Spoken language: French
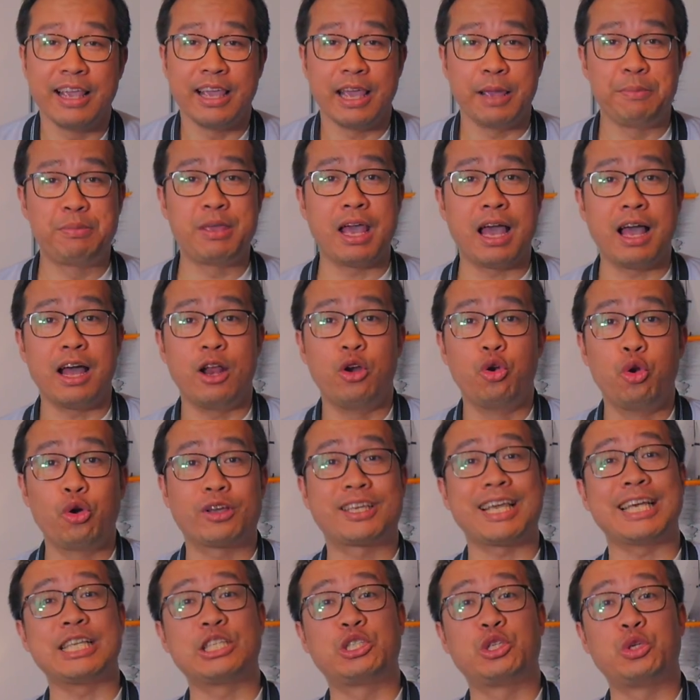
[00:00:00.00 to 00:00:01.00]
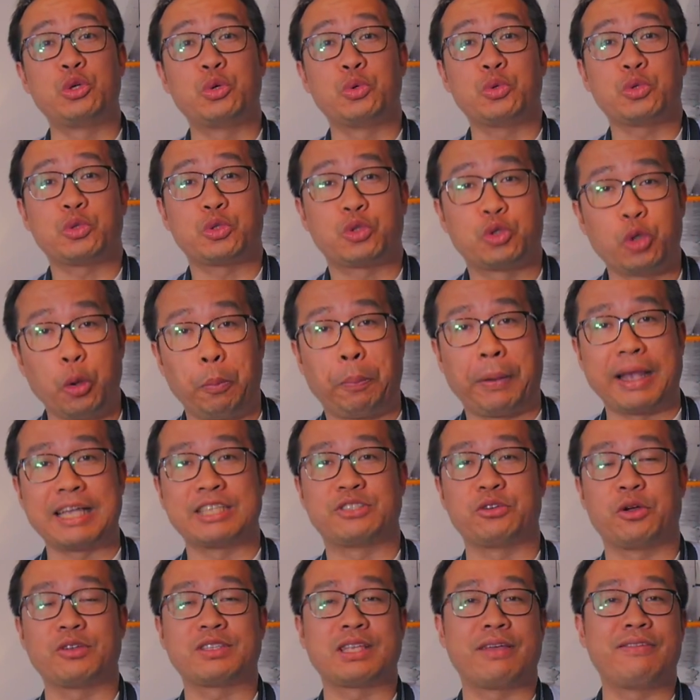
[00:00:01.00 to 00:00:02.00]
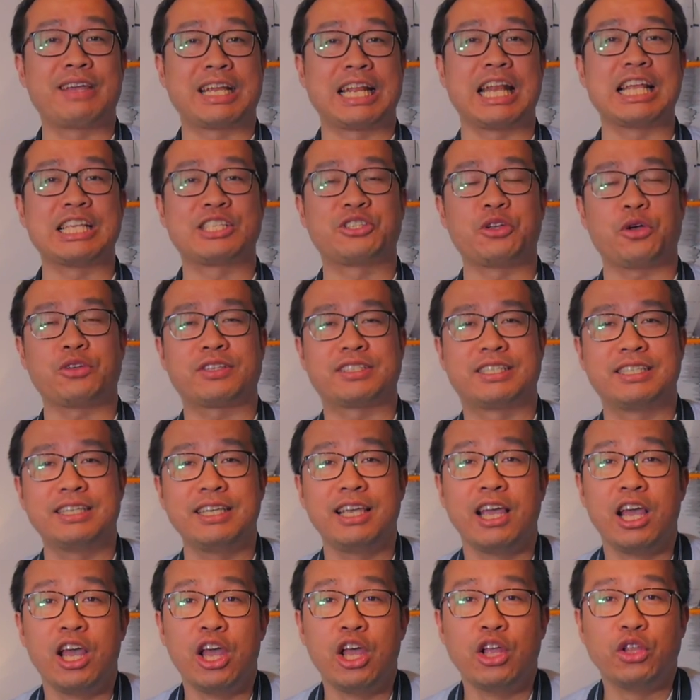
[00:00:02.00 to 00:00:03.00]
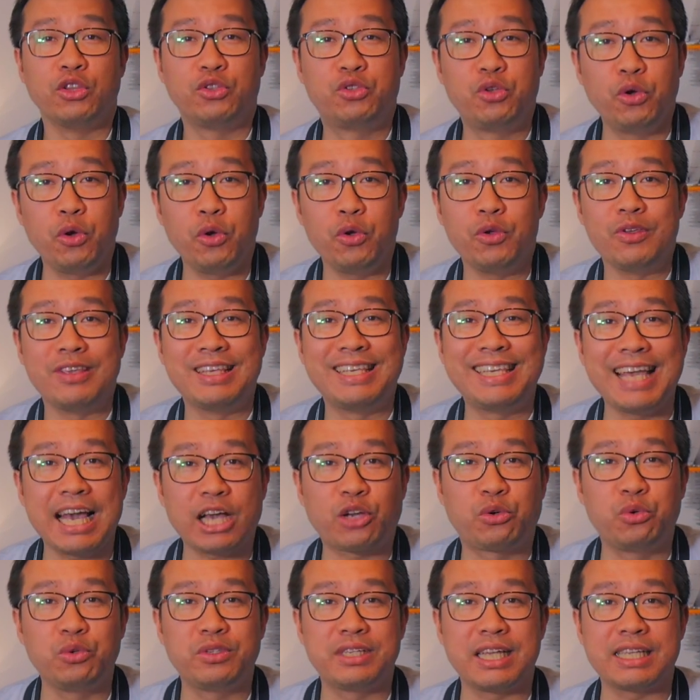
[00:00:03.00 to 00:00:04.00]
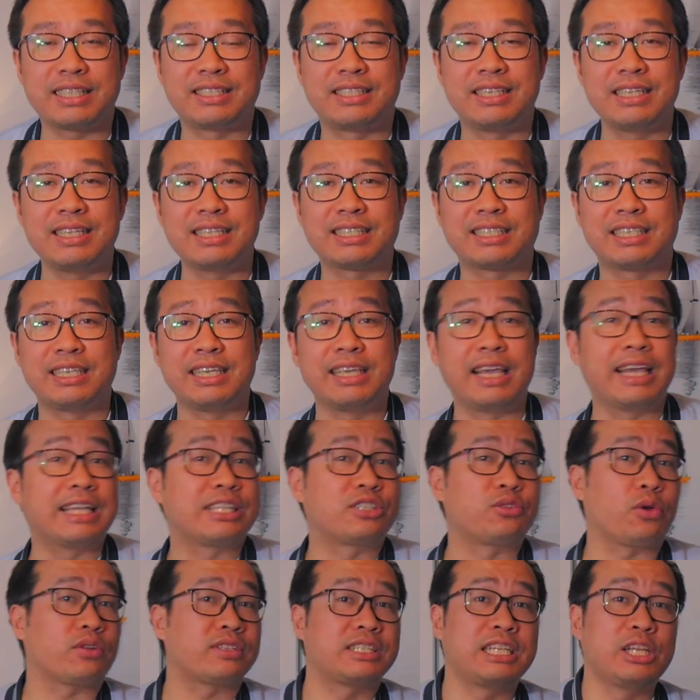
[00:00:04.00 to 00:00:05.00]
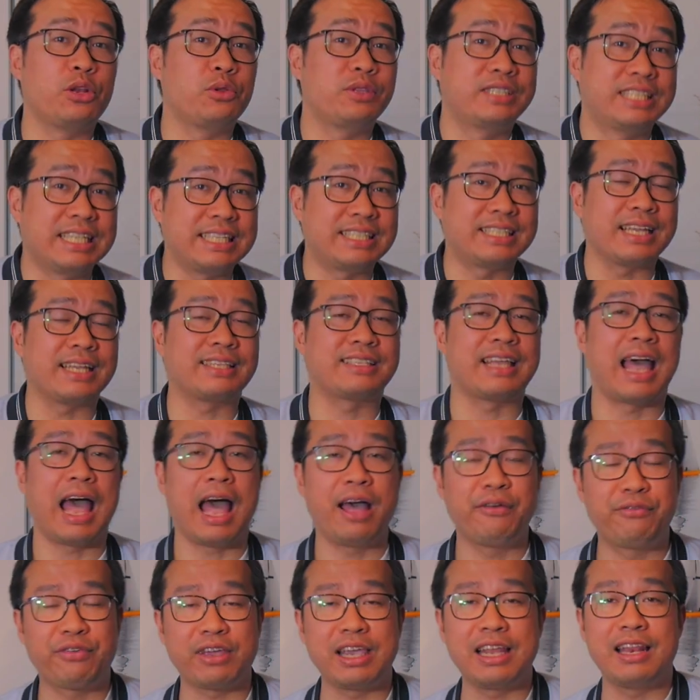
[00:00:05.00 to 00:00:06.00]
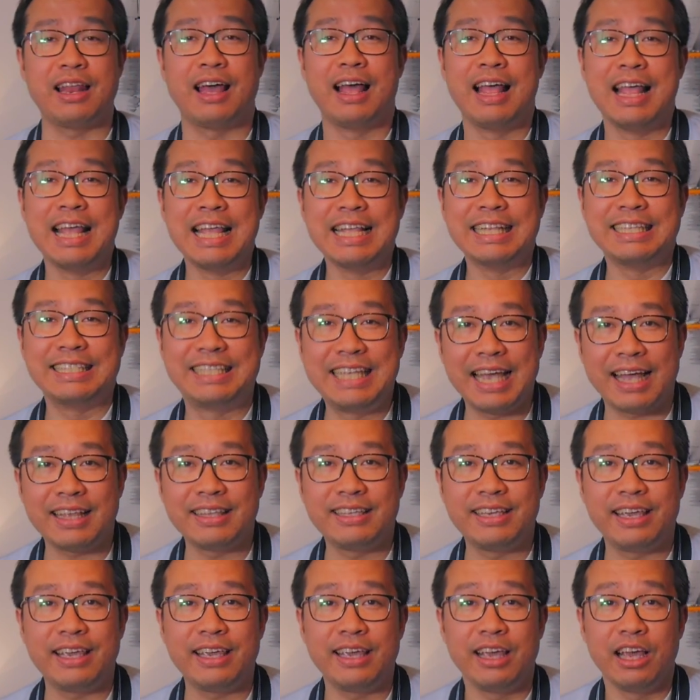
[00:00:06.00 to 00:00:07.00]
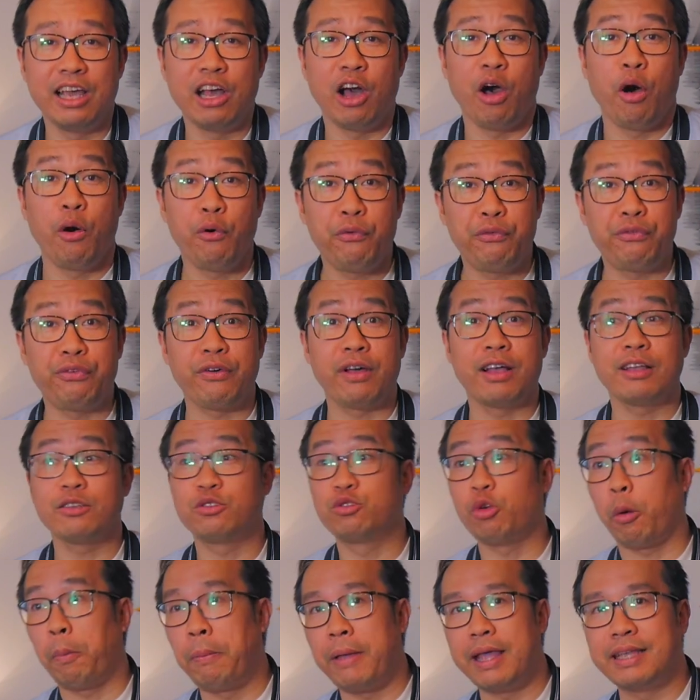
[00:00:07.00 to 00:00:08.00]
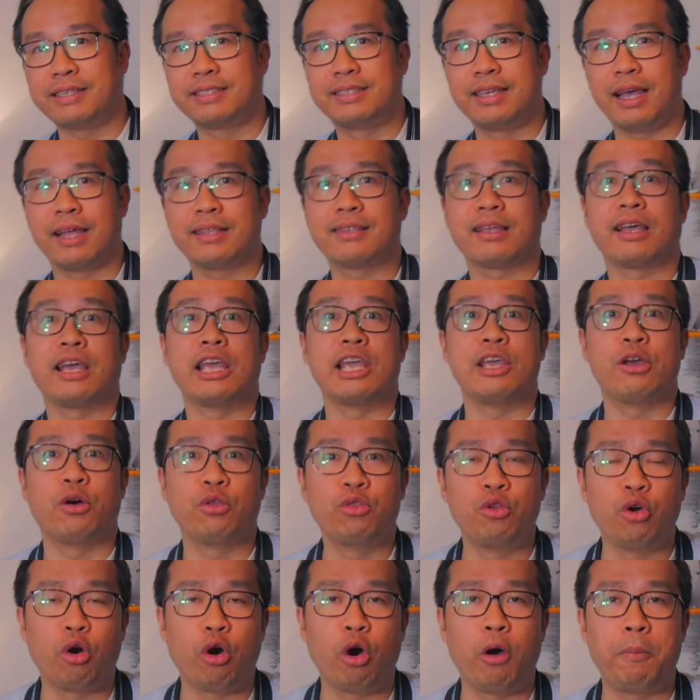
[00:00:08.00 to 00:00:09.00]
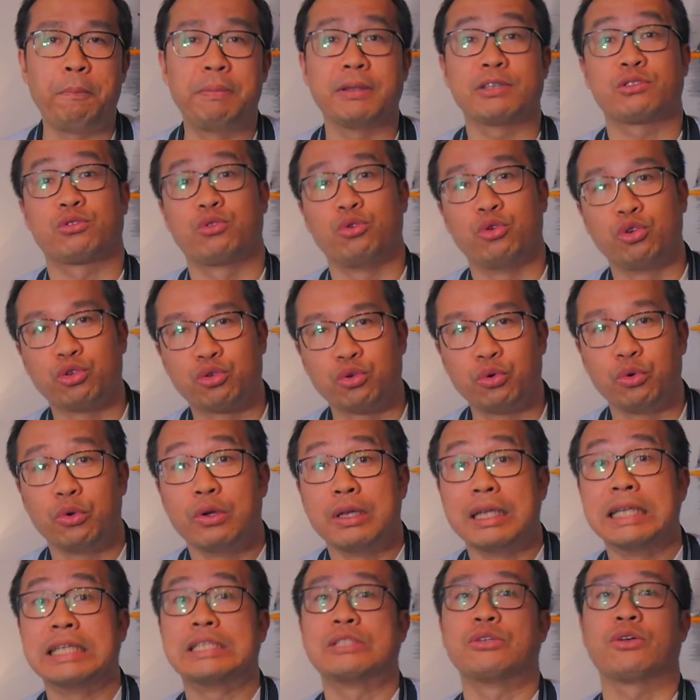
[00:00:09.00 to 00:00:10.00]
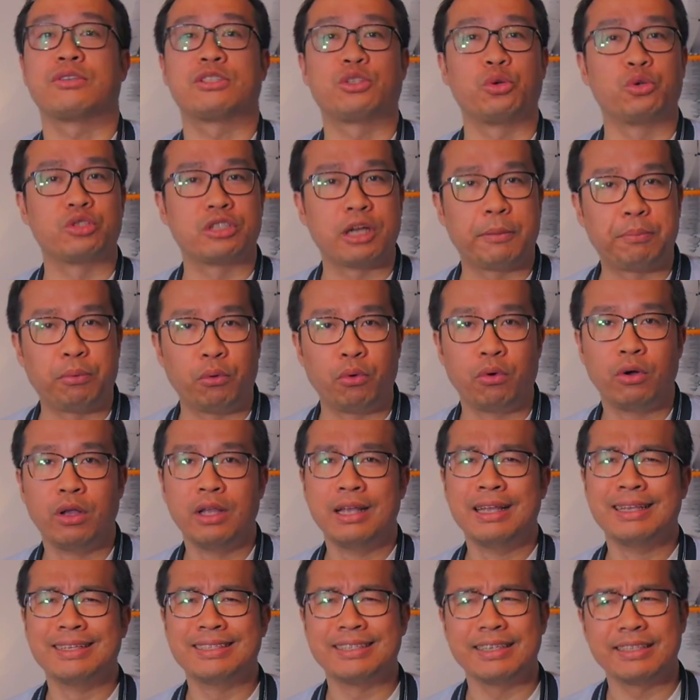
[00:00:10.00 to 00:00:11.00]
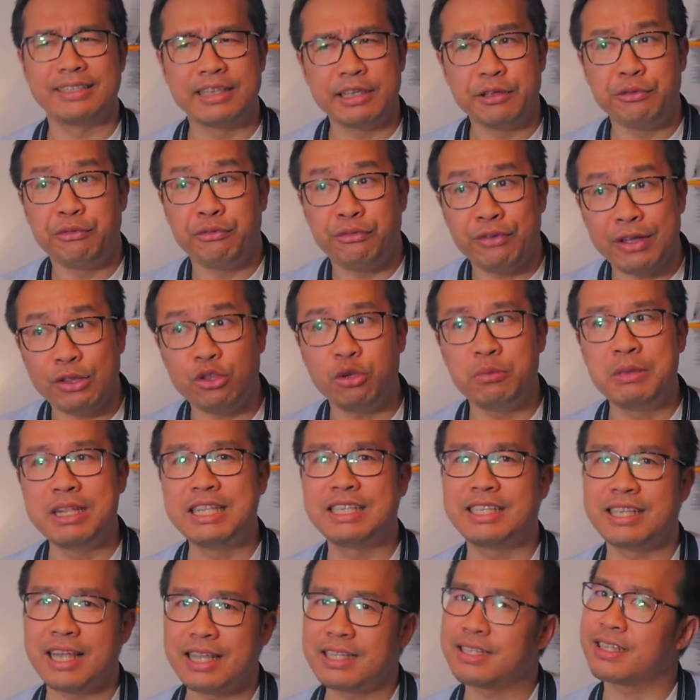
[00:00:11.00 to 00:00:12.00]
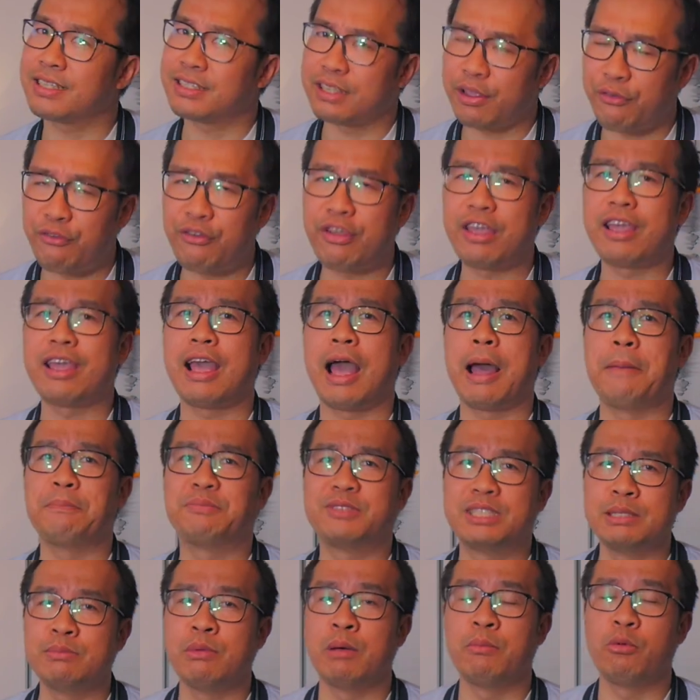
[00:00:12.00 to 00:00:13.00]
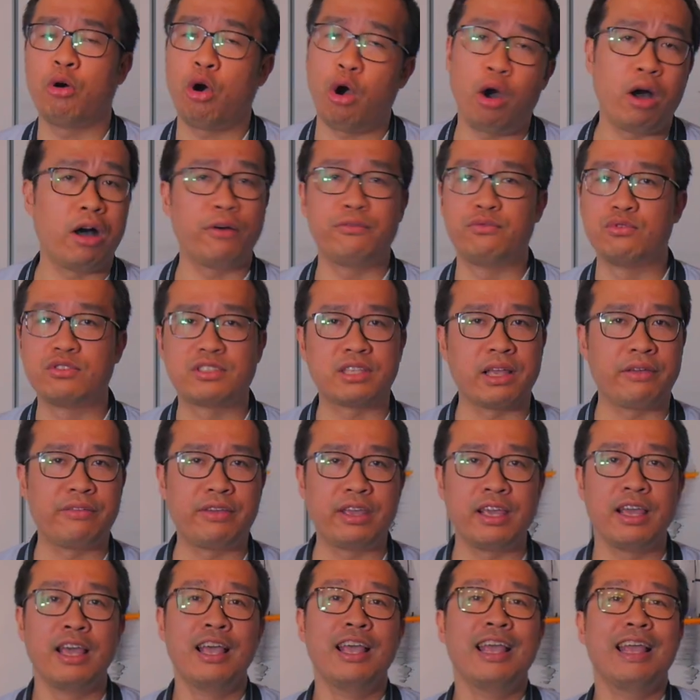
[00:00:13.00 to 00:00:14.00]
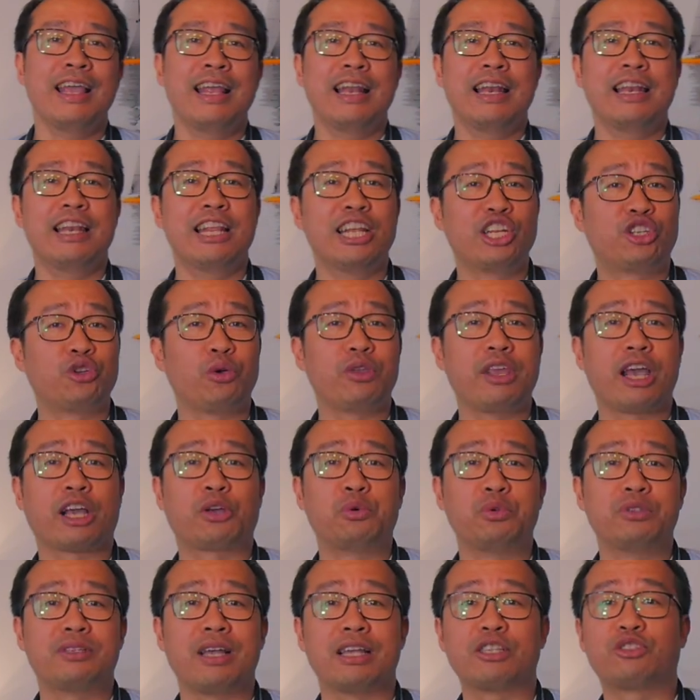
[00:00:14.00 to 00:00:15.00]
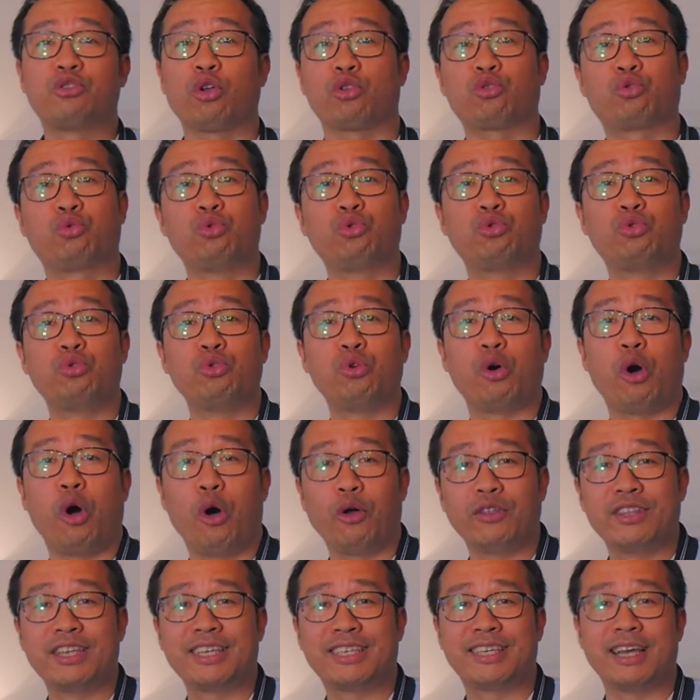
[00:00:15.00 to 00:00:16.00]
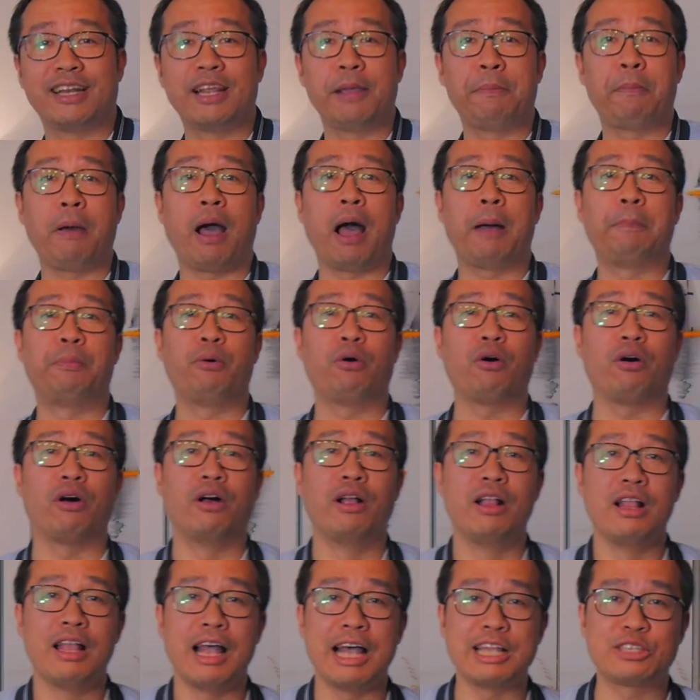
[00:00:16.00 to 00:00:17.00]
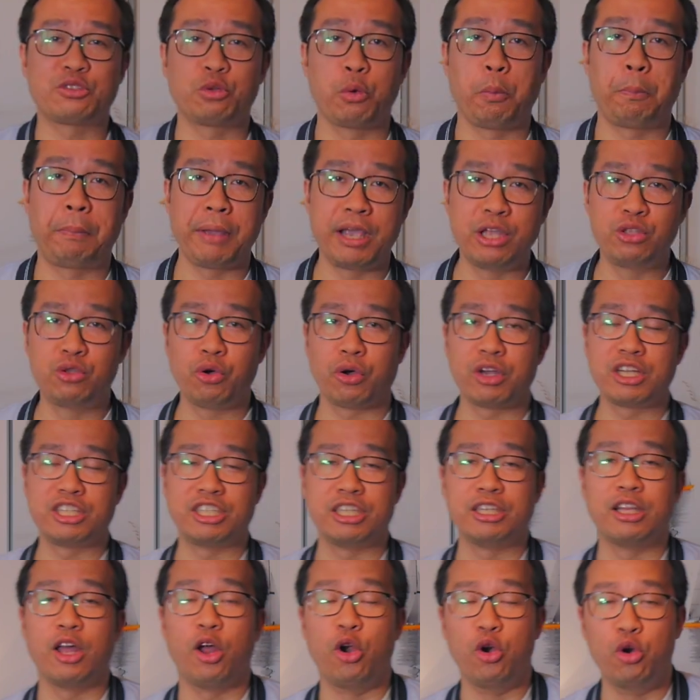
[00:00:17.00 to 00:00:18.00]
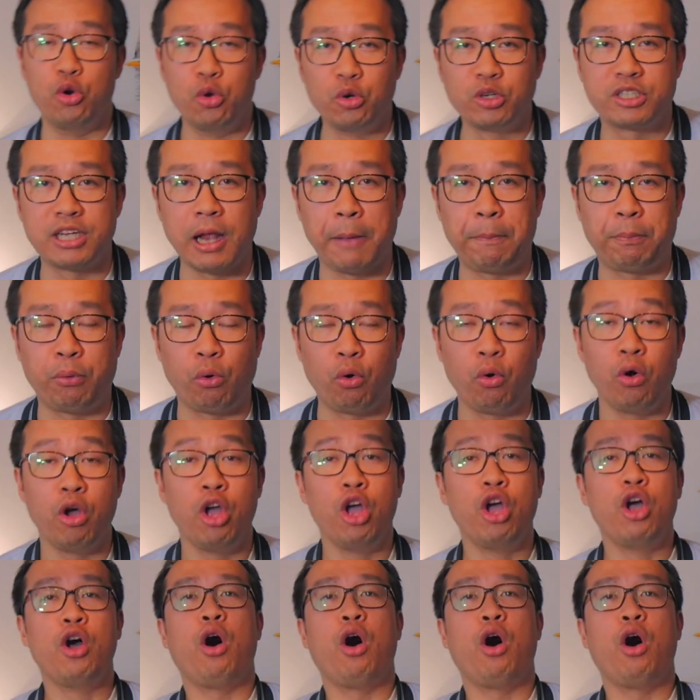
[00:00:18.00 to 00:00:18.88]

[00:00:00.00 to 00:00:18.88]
Eh bien, l'occasion se présente avec la sortie de Yakuza 6 qui est sorti le 17 avril dernier enfin sur PS4 et en Europe parce que le jeu est sorti au Japon. C'était fin 2016, hein, ça fait un petit moment, hein, vous le savez. Les jeux Yakuza sortent toujours en décalé par rapport à son pays d'origine, le Japon.